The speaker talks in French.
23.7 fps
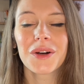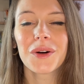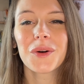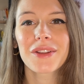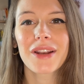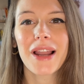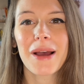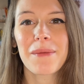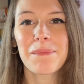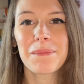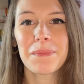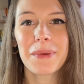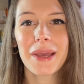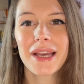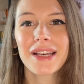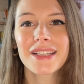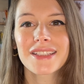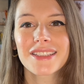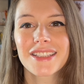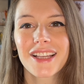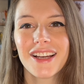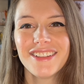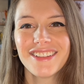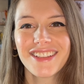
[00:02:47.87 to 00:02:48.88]
de la
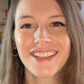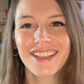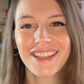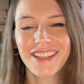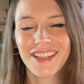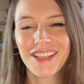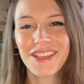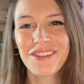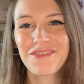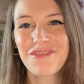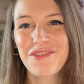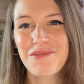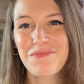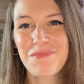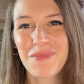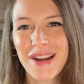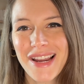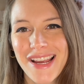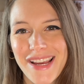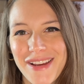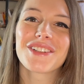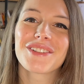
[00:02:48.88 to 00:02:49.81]
personne qui vous plaît.